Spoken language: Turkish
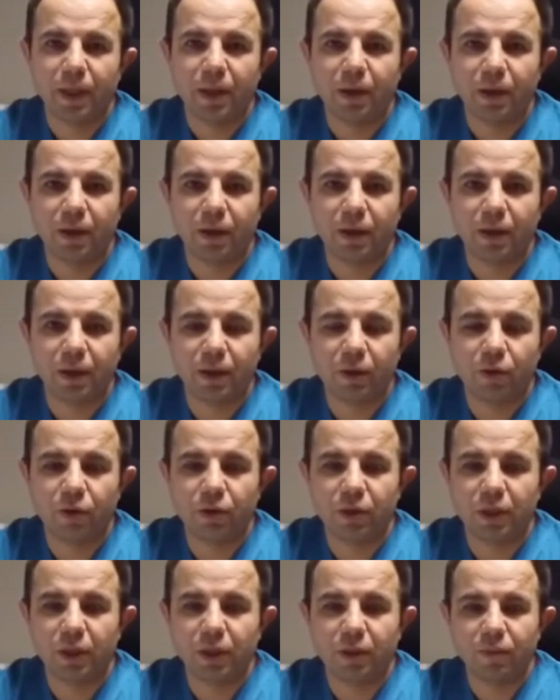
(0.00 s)
Ee, yani
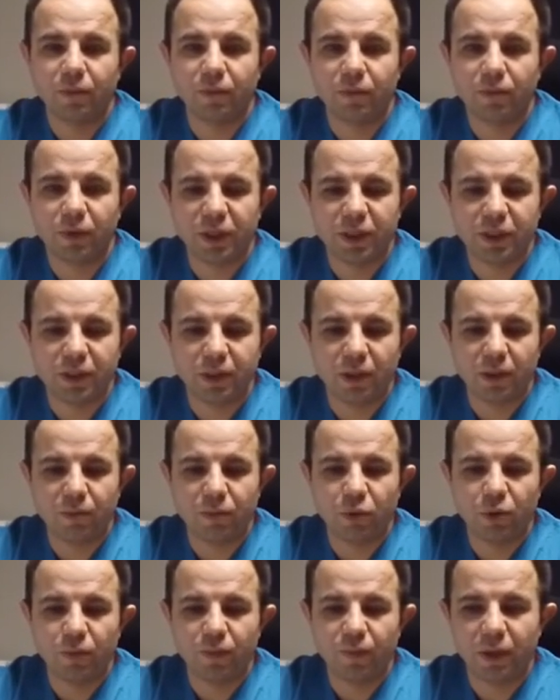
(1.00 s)
örneğin kişide
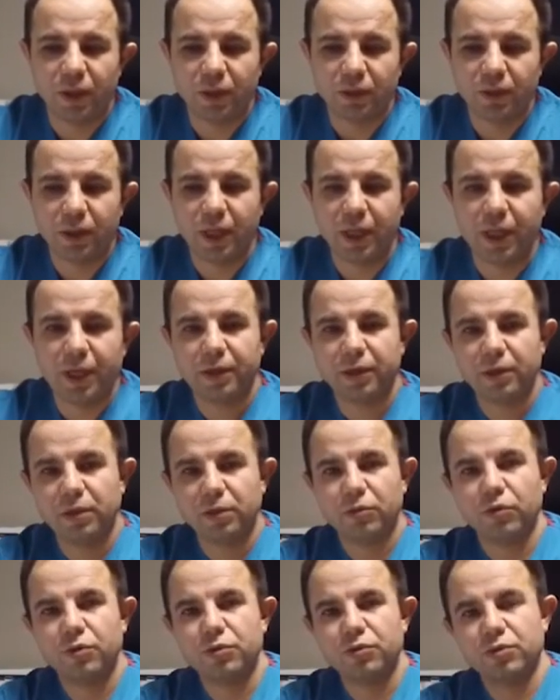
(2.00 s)
miyop vardı. Her yıl
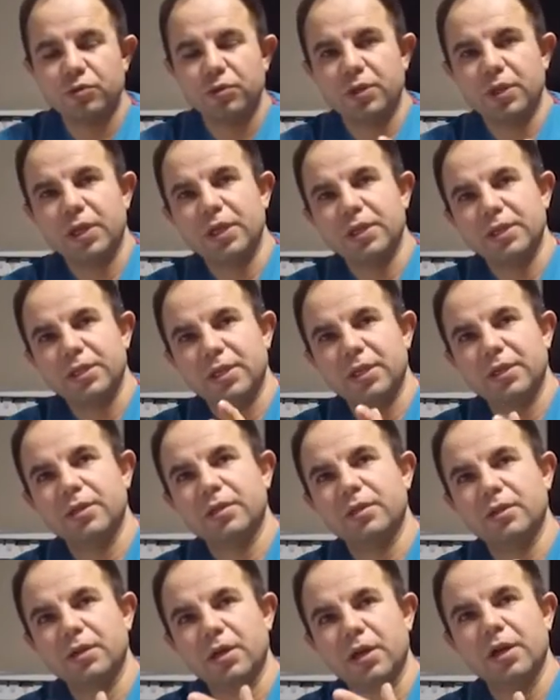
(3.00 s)
gözlük
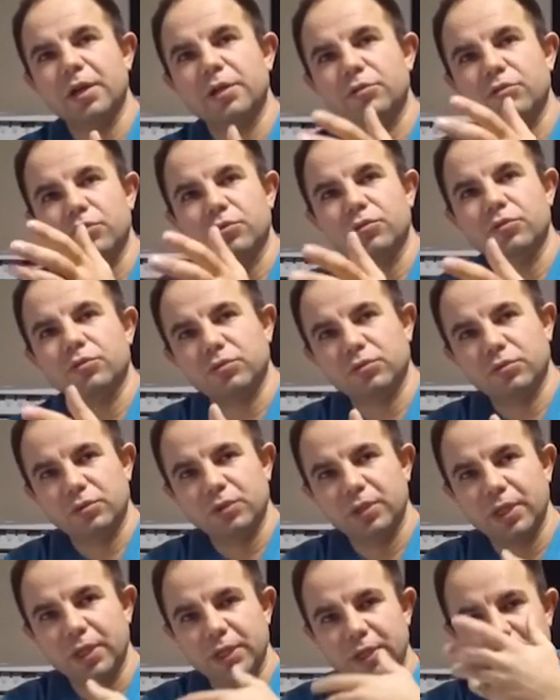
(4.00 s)
dereceleri artıyordur
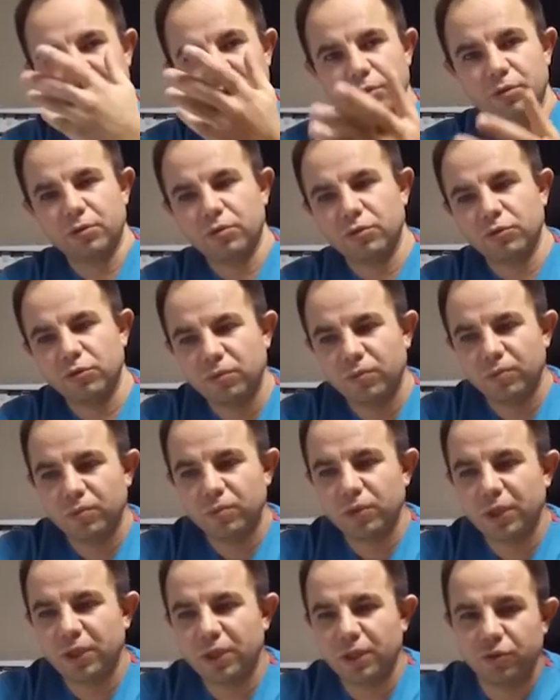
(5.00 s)
değiştiriyorduk.
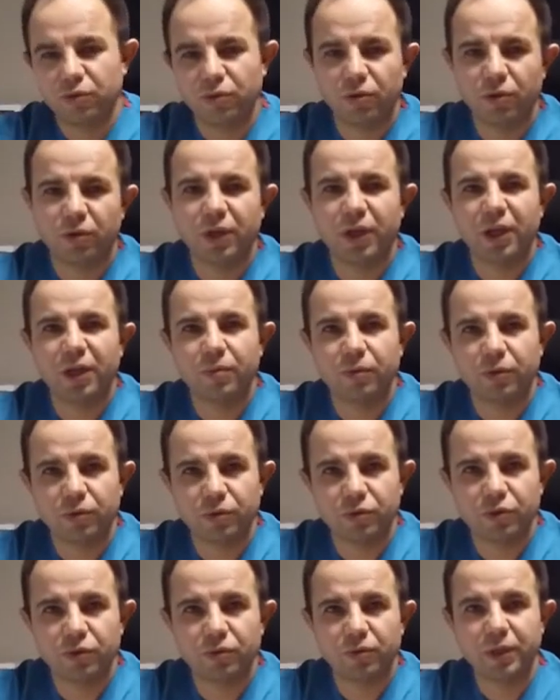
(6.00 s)
Buna da çok
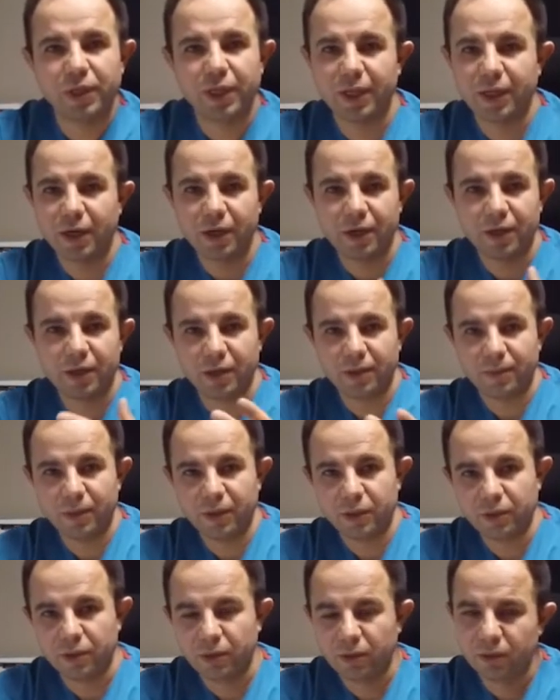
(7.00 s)
önermiyoruz çünkü tekrar
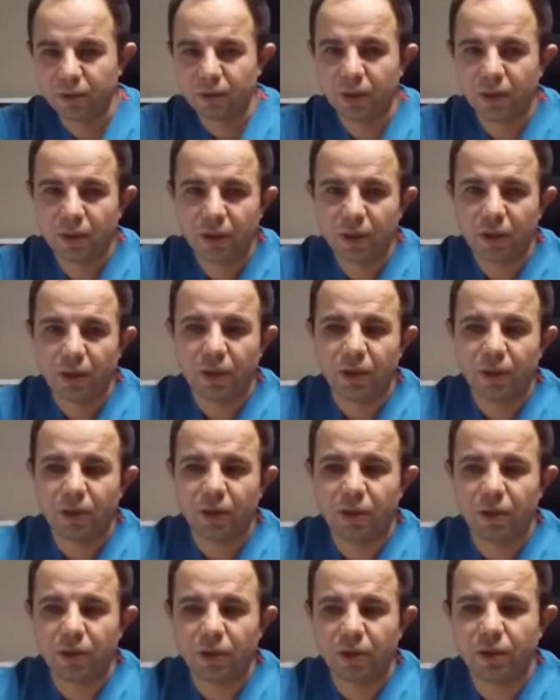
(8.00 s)
edebiliyor. Ee,
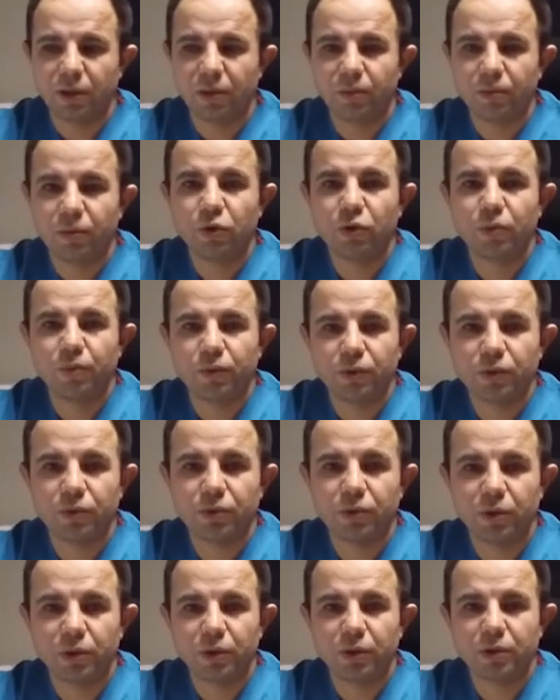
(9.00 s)
e,
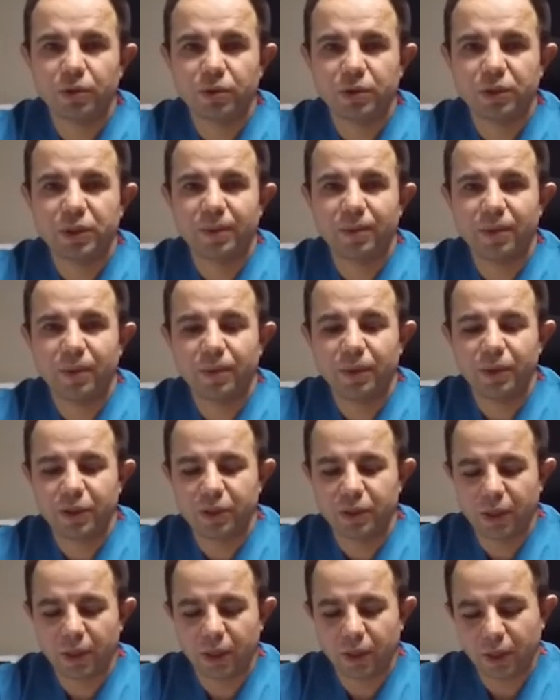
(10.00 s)
miyopun sebebi
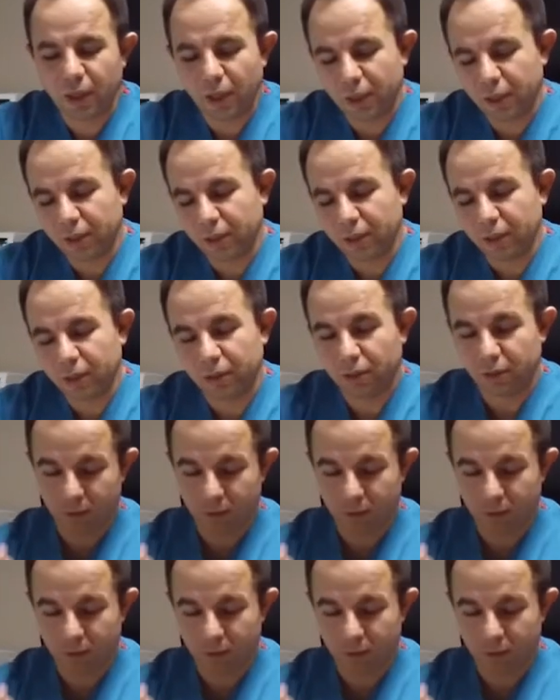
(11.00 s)
işte yakını